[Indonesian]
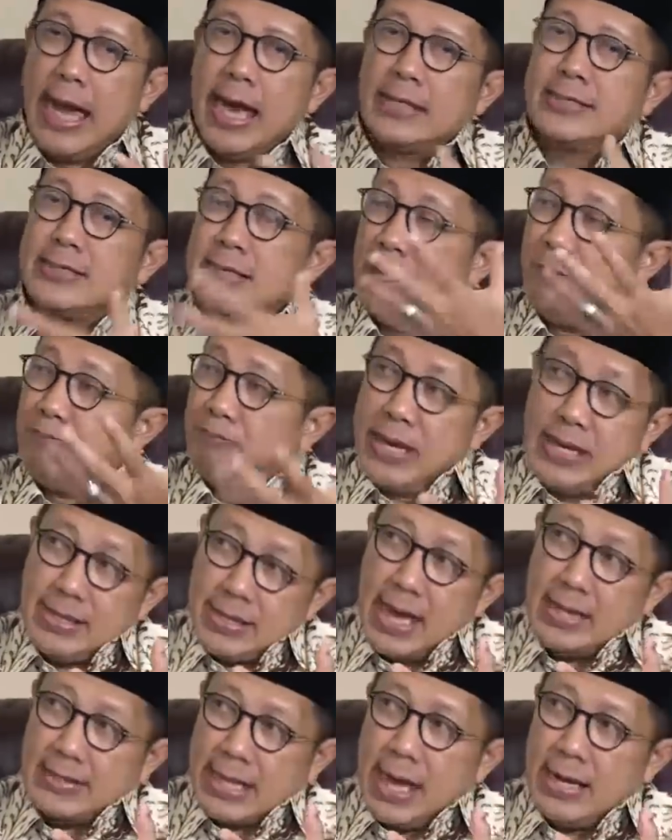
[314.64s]
Nah,
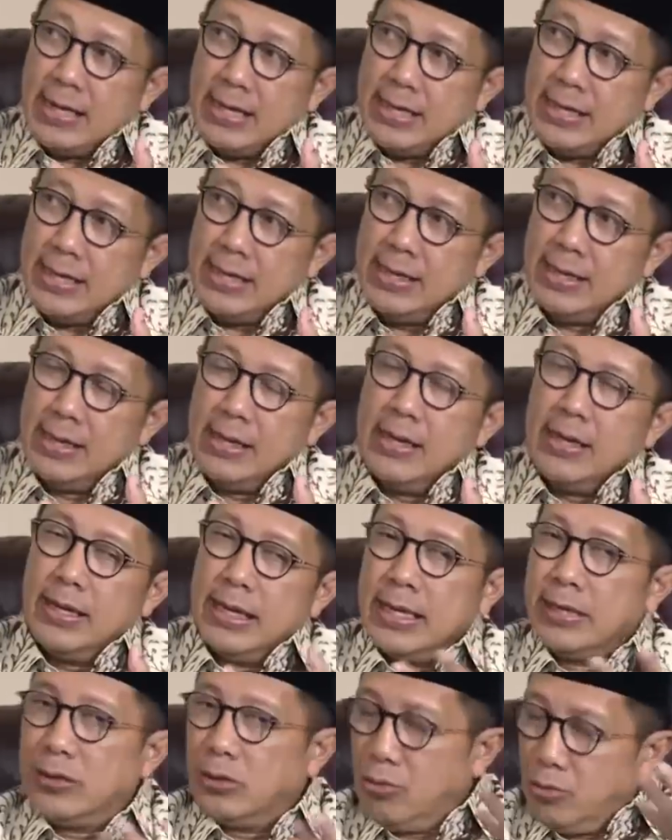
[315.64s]
selebihnya tadi
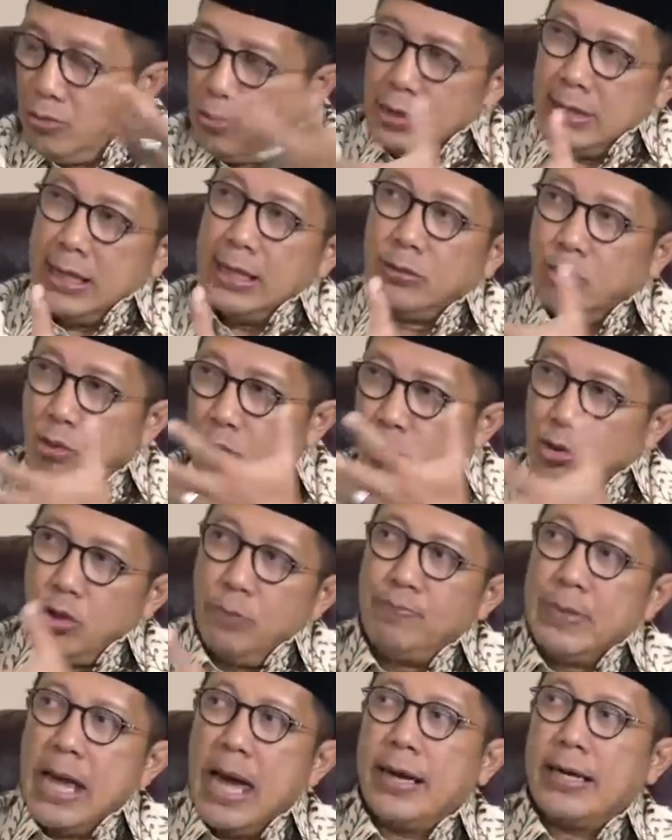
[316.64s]
itu
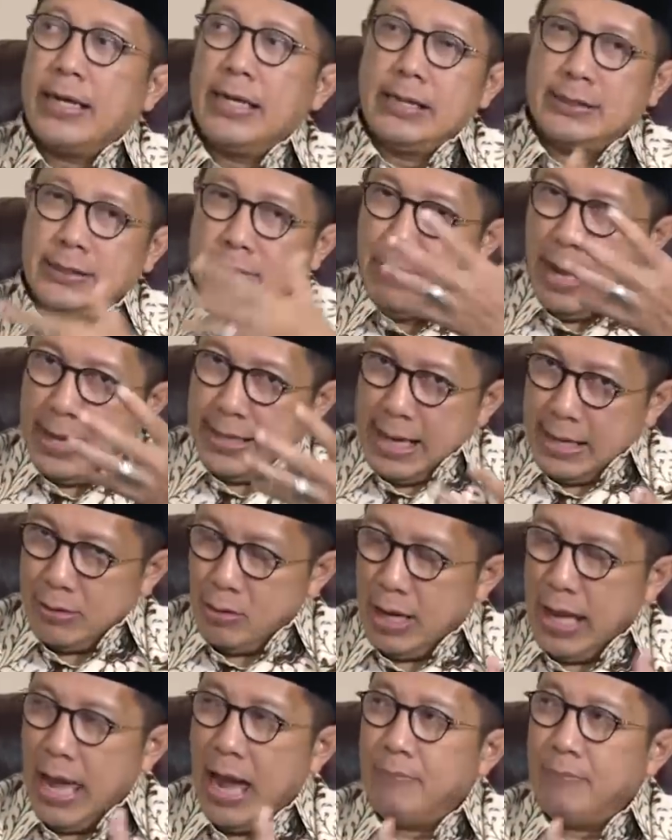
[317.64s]
ditutup dari sebagian oleh